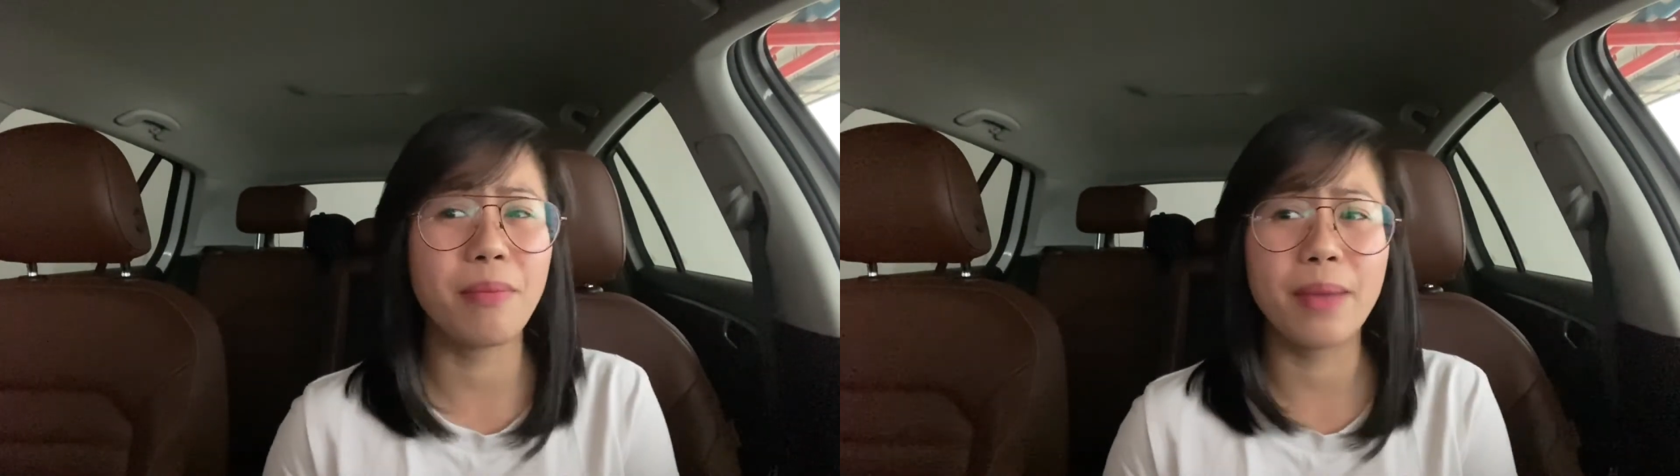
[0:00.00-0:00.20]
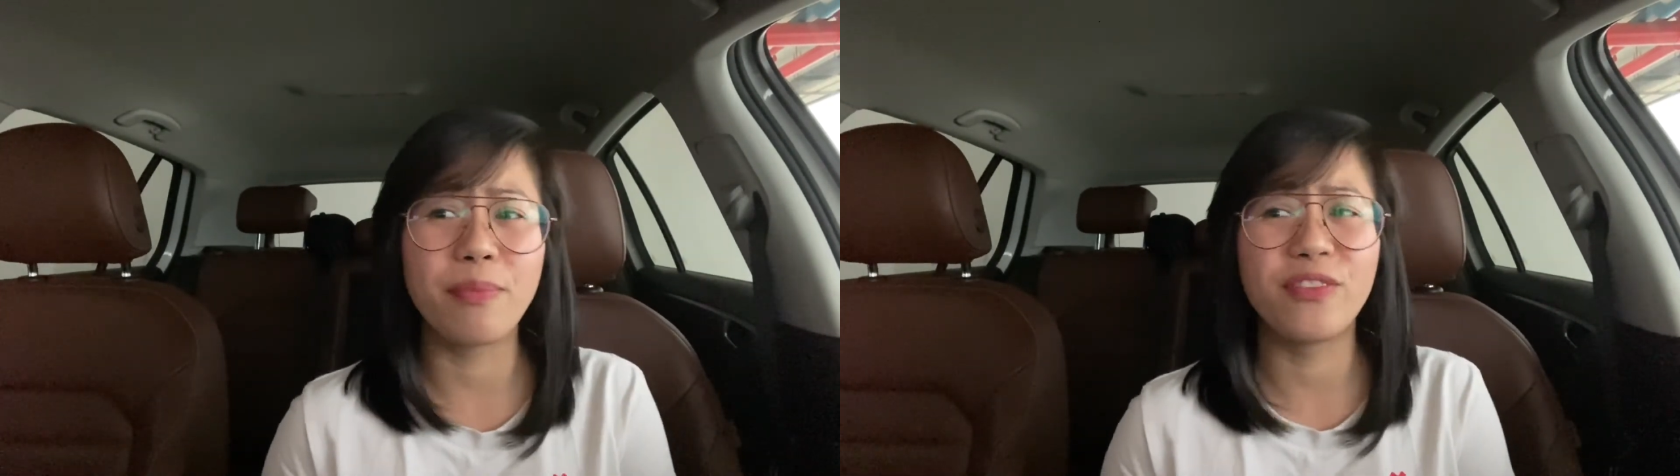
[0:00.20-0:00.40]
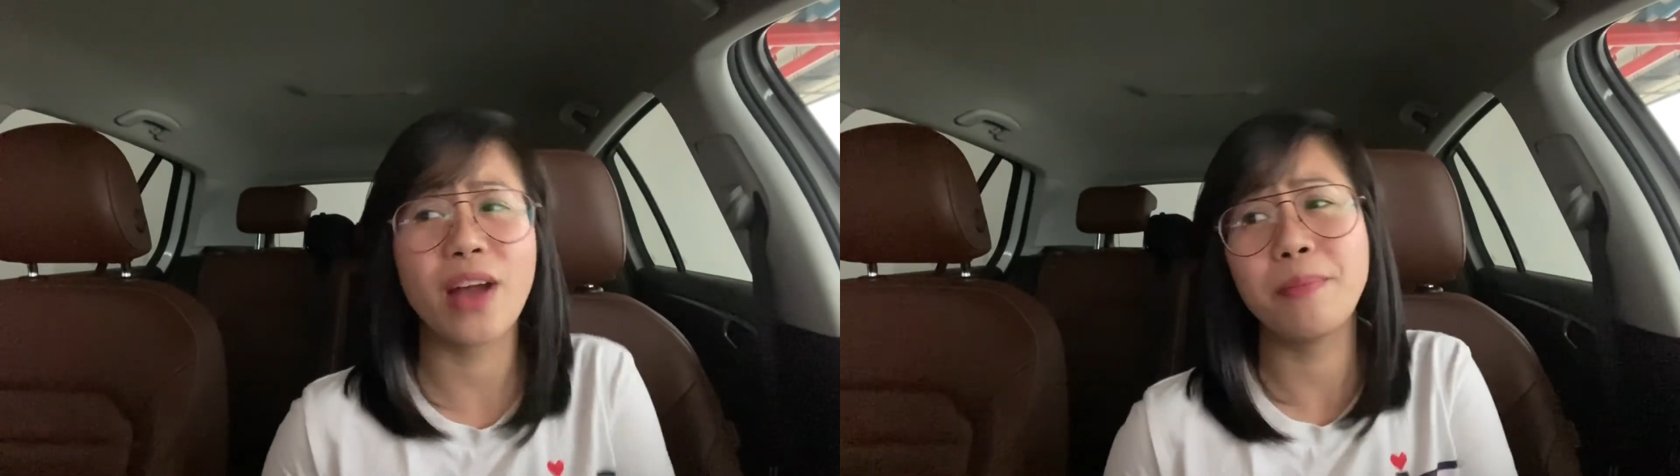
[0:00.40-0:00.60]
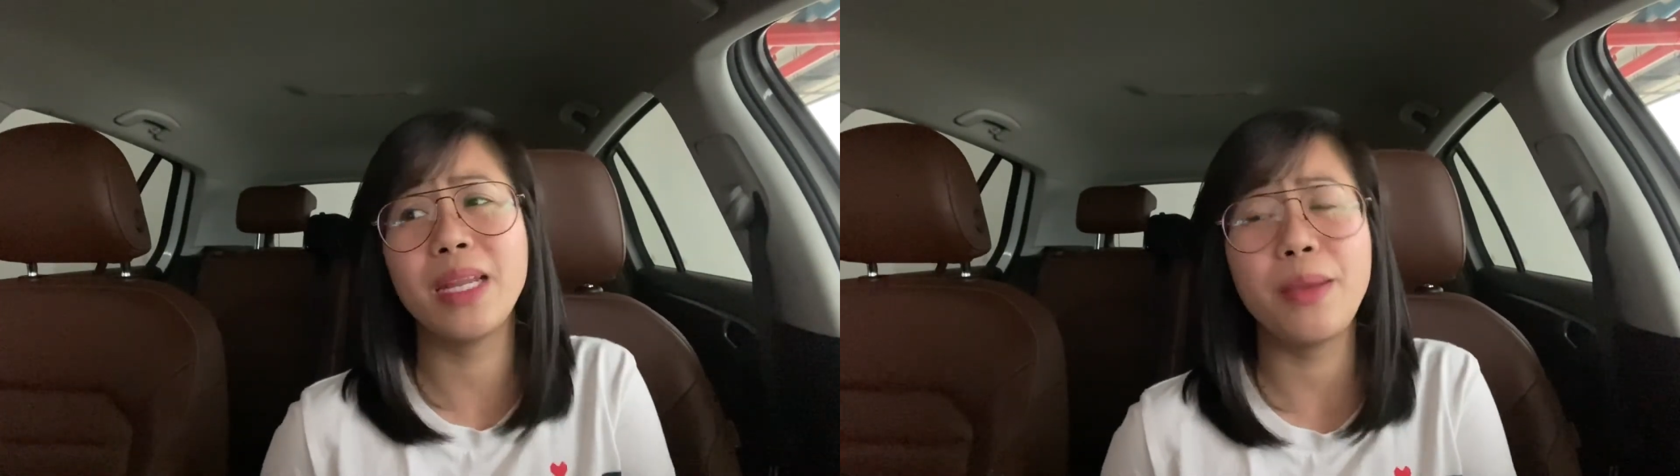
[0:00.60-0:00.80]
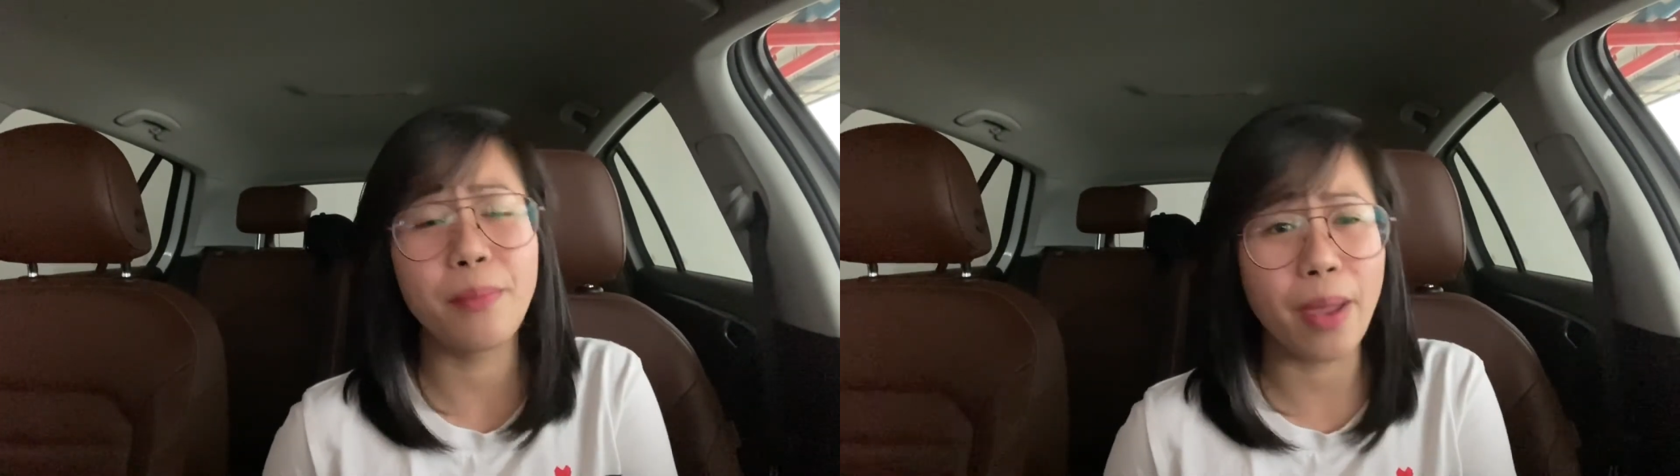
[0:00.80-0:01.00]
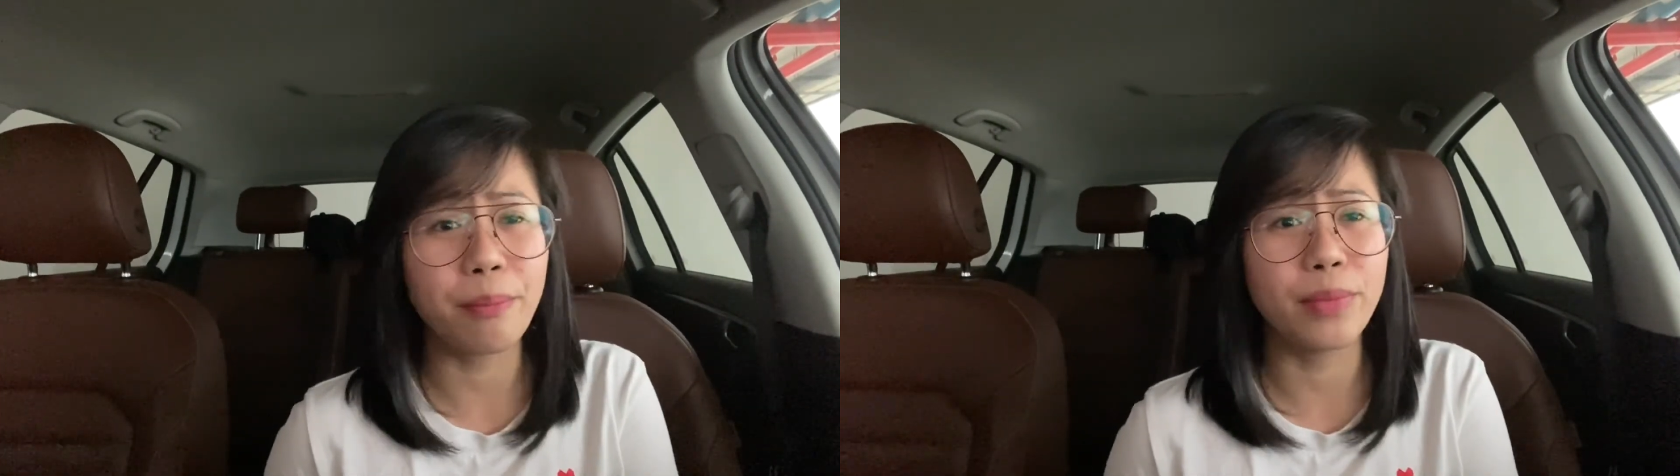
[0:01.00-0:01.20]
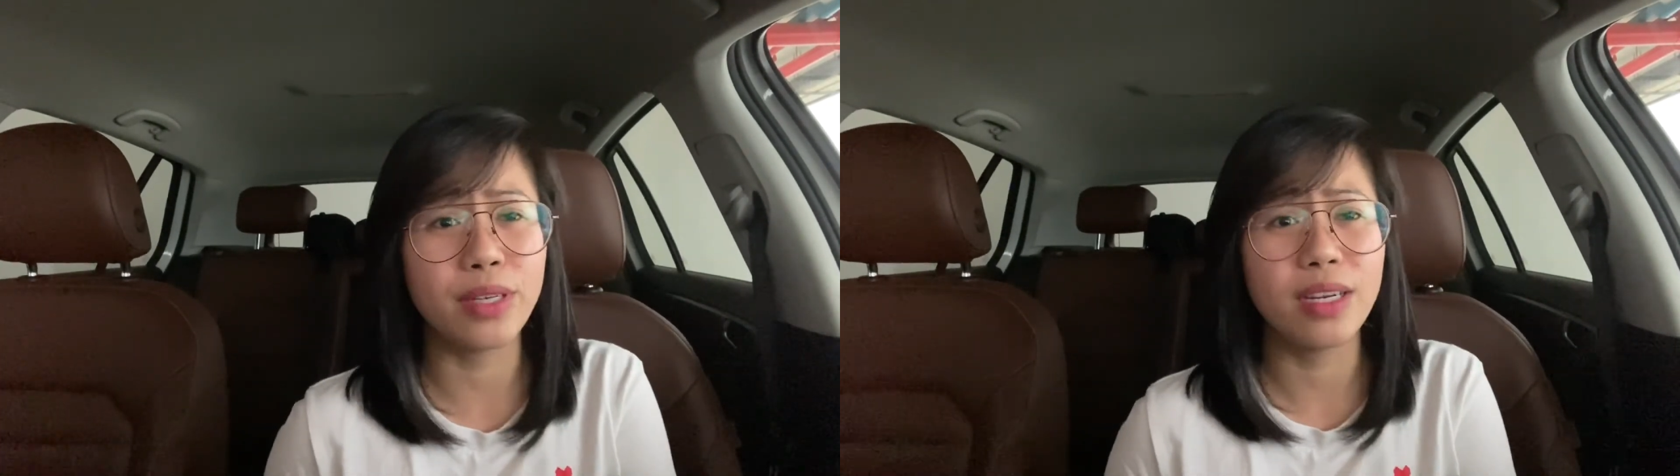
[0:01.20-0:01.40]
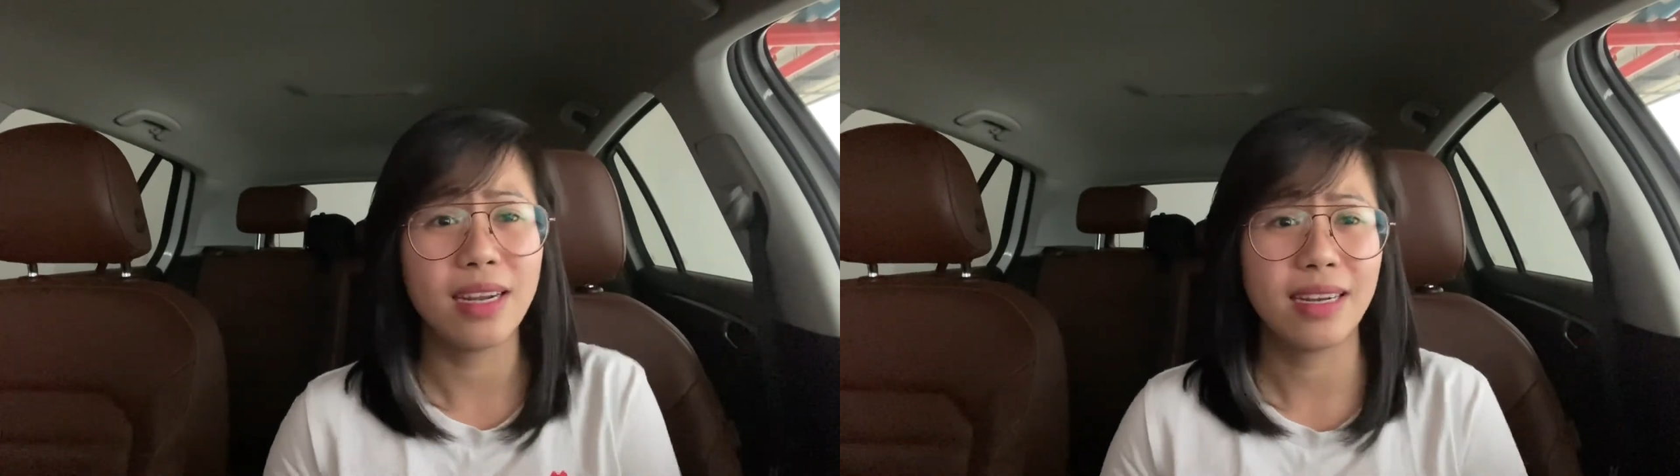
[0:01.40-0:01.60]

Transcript: may family member